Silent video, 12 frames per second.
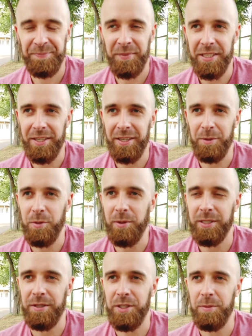Я
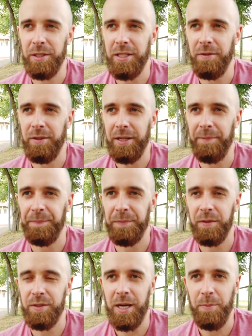был совсем недавно
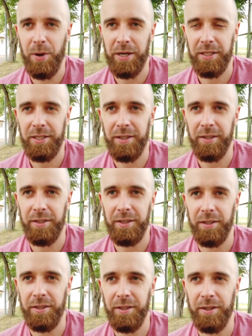в зоопарке
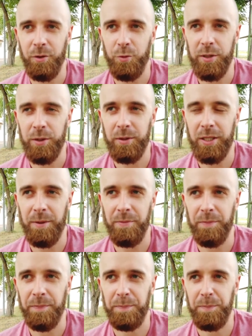и увидел
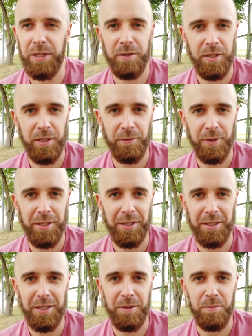там пингвинов, они
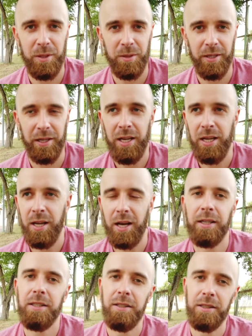такие милые.
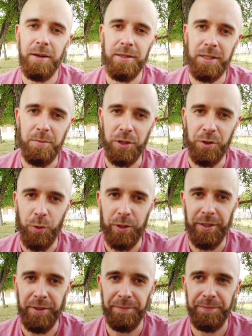А какие нравятся тебе
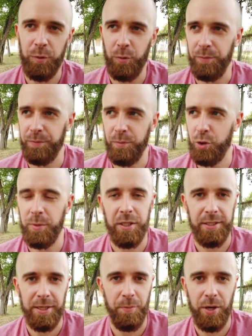животные? Ну, может
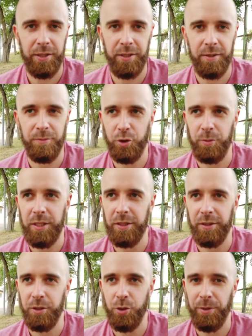быть, не зоопарки, может быть,
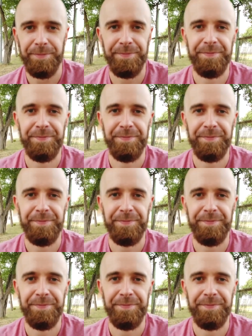где-то еще.